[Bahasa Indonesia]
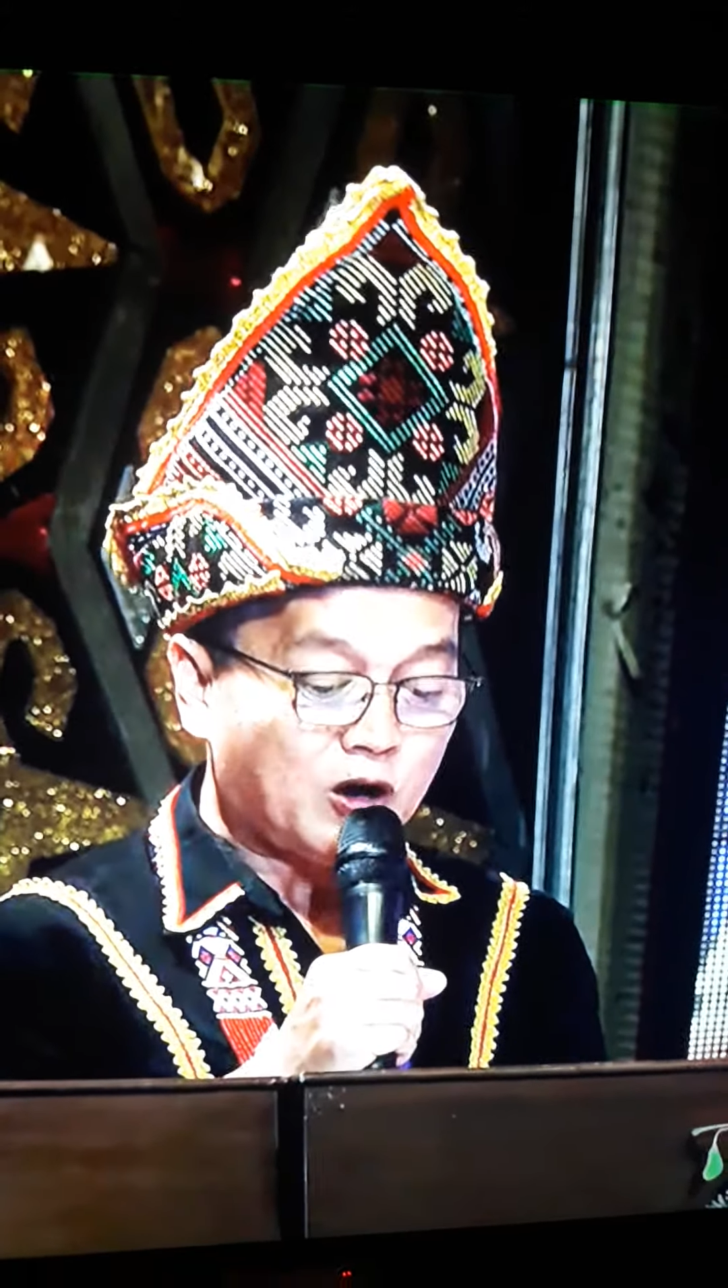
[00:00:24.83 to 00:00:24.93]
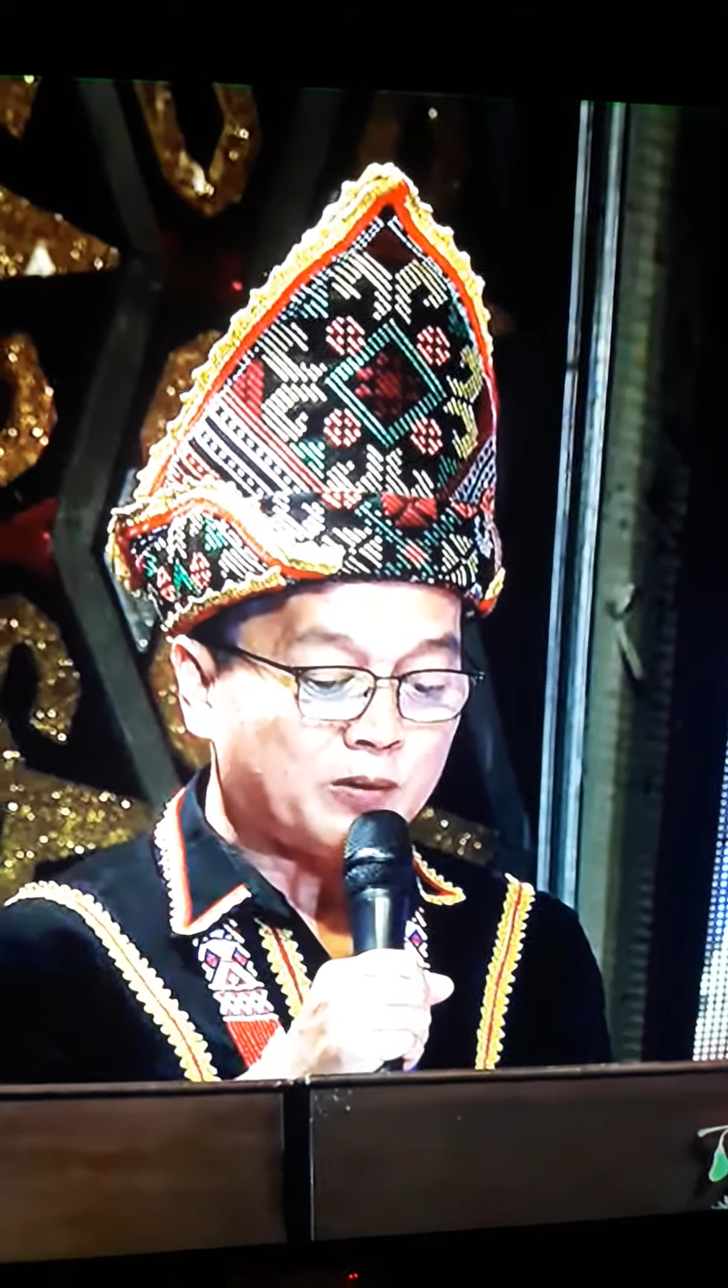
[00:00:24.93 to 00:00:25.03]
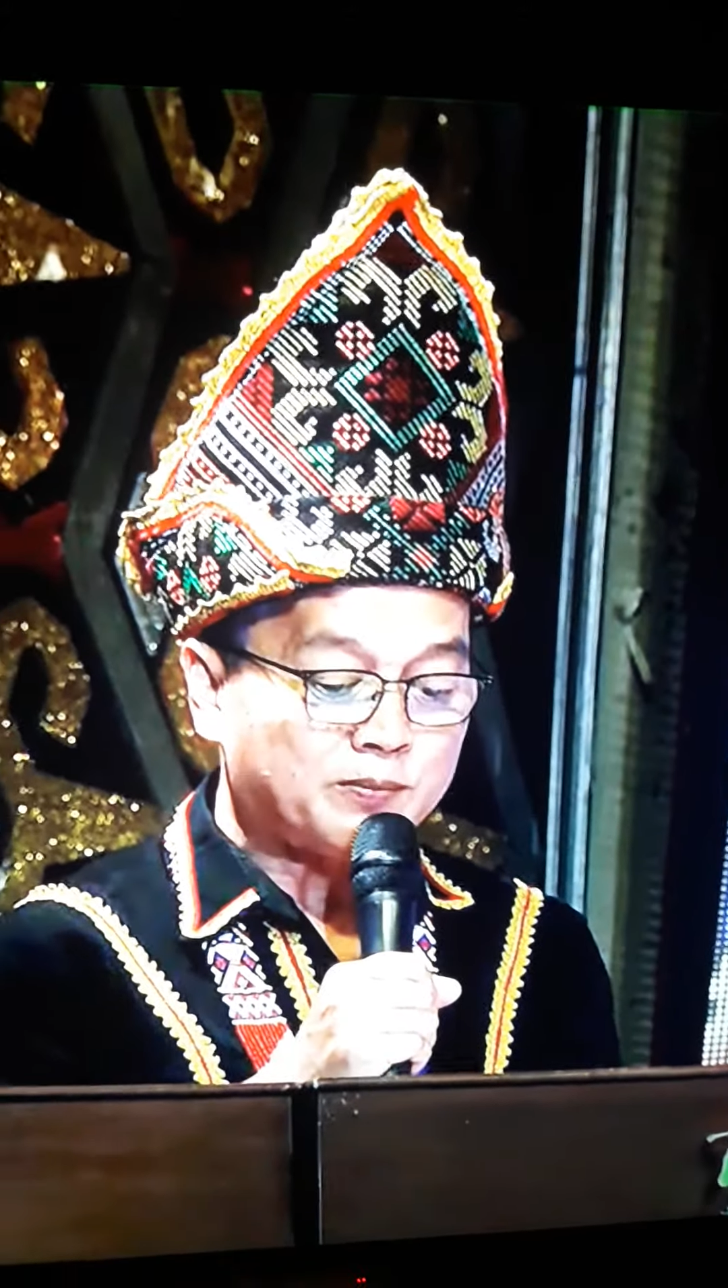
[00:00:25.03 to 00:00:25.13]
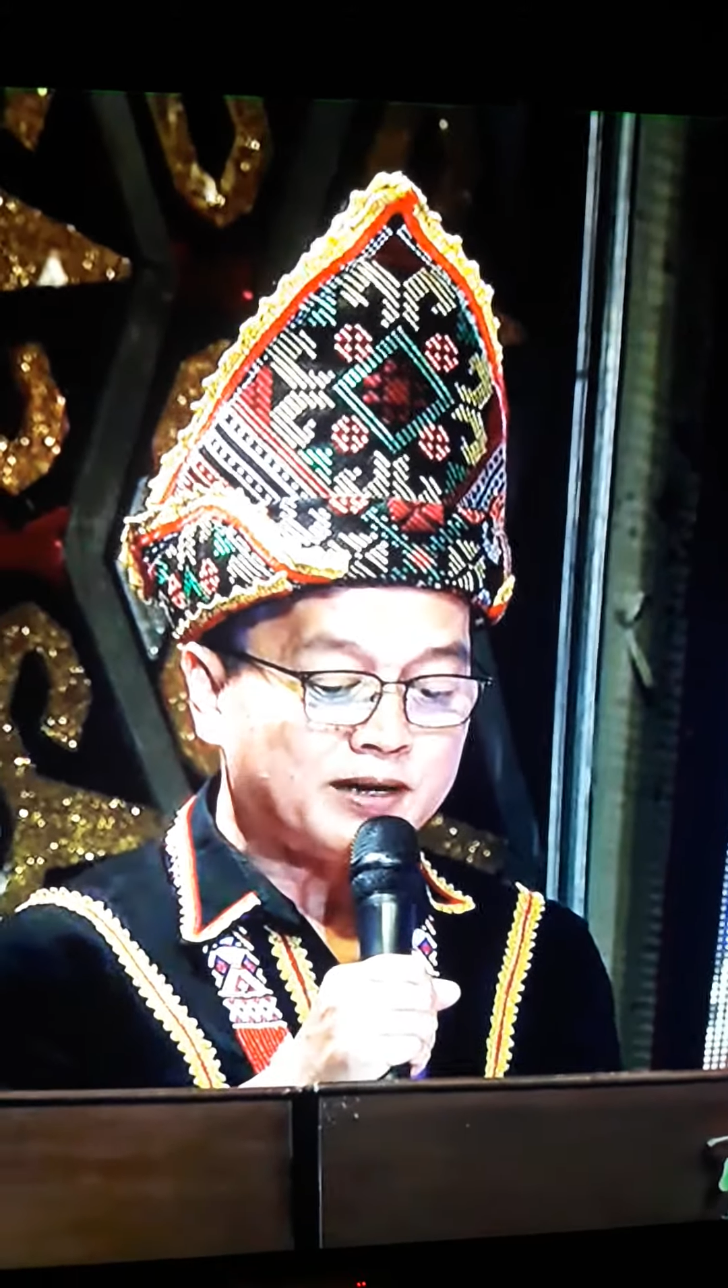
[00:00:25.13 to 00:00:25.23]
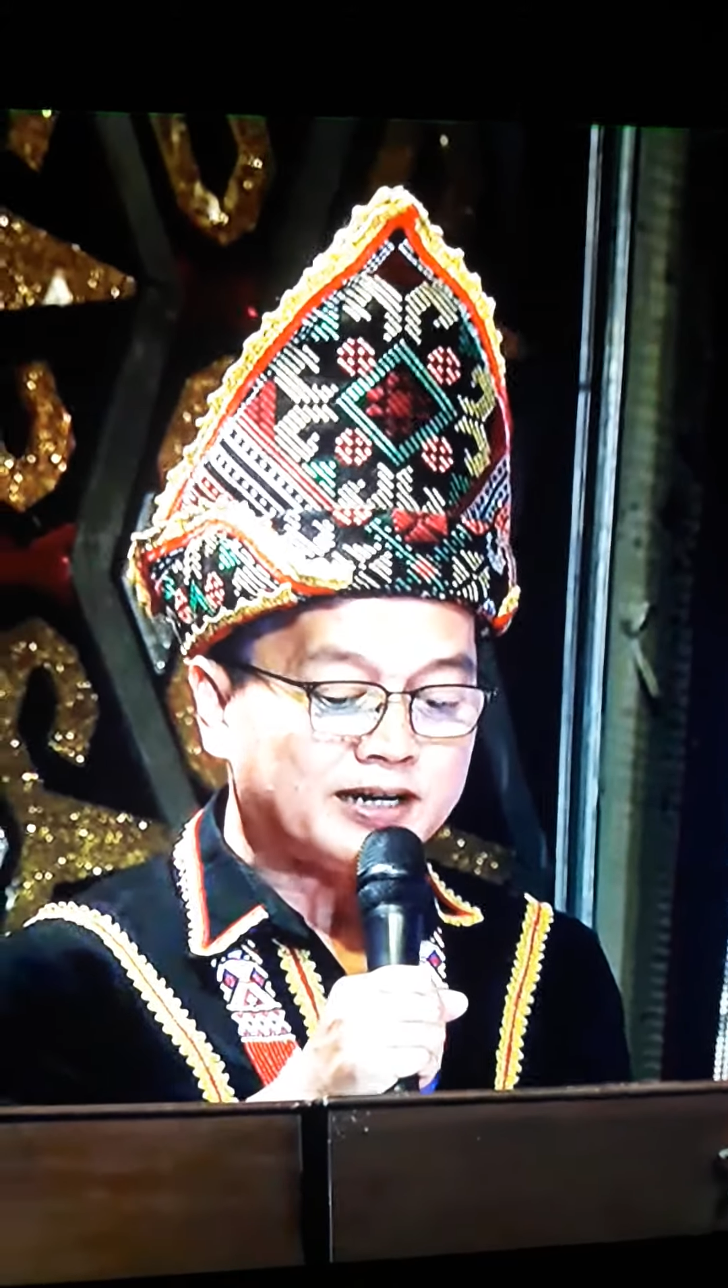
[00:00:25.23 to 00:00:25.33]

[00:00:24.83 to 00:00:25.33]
om